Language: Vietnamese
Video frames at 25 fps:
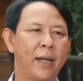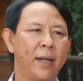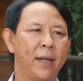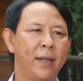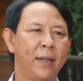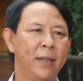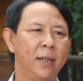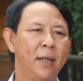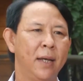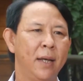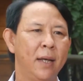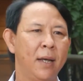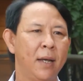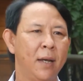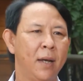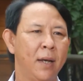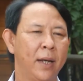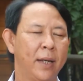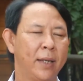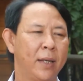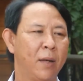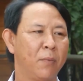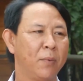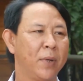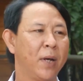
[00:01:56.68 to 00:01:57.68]
các cái
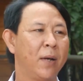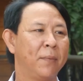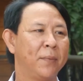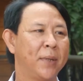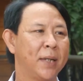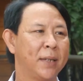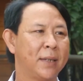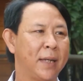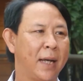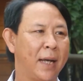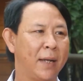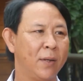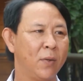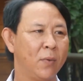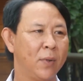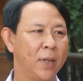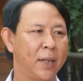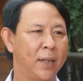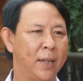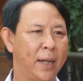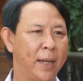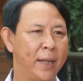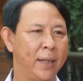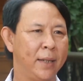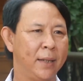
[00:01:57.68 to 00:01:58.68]
trong cái hợp tác xã du
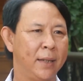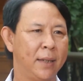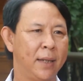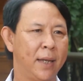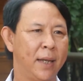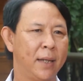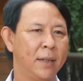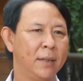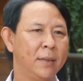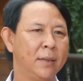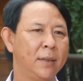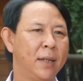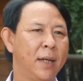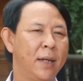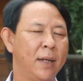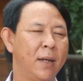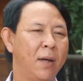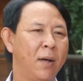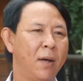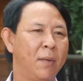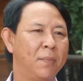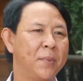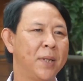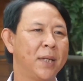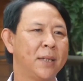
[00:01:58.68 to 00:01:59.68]
lịch này và hướng tới
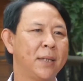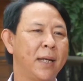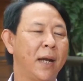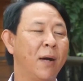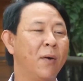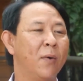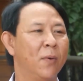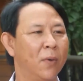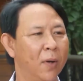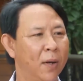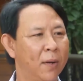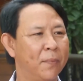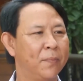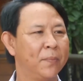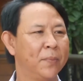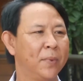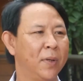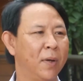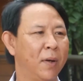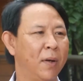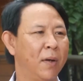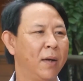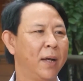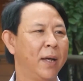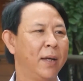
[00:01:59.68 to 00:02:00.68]
là hợp tác xã OCOP
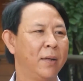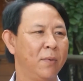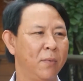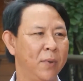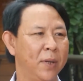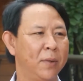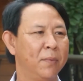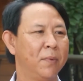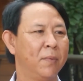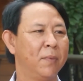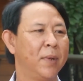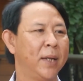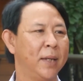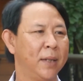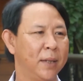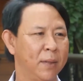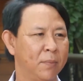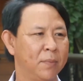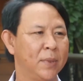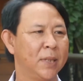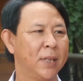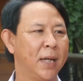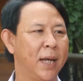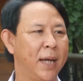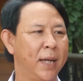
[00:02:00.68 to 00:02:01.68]
cho cái huyện Phong Điền
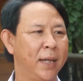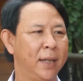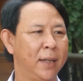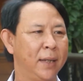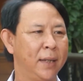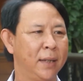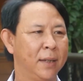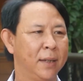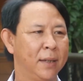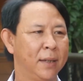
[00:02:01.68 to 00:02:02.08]
trong tương lai.